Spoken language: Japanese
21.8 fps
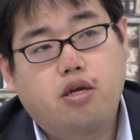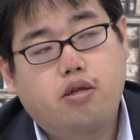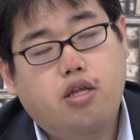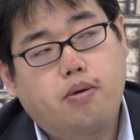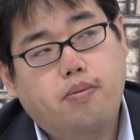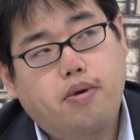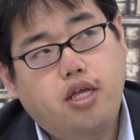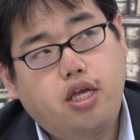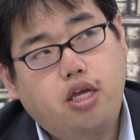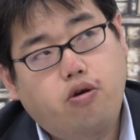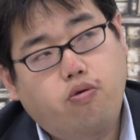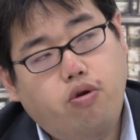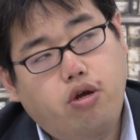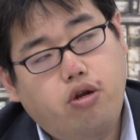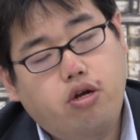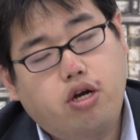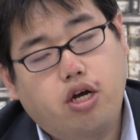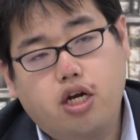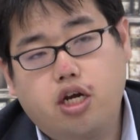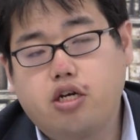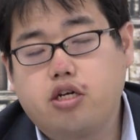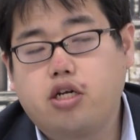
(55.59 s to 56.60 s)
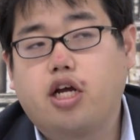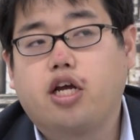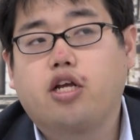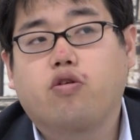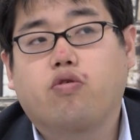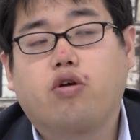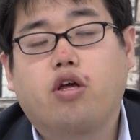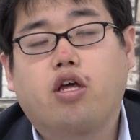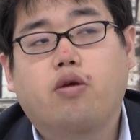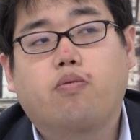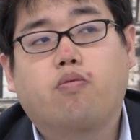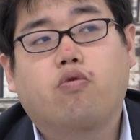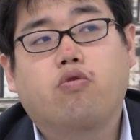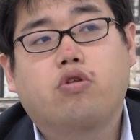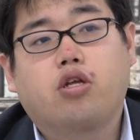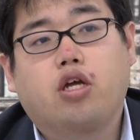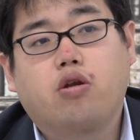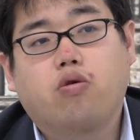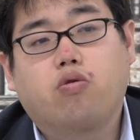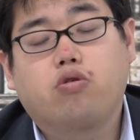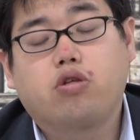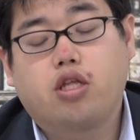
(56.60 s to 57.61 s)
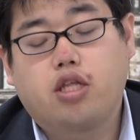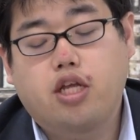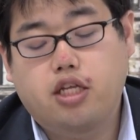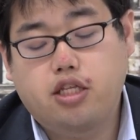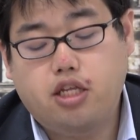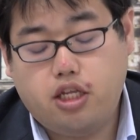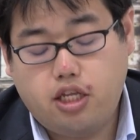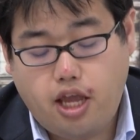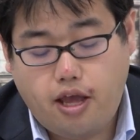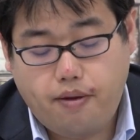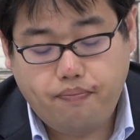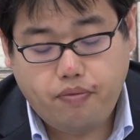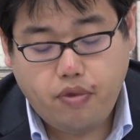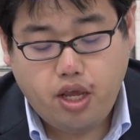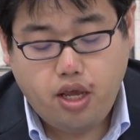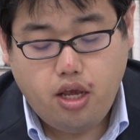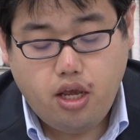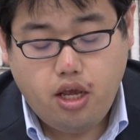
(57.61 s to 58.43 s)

たまに超えるかなぐらいの、問題の構成になって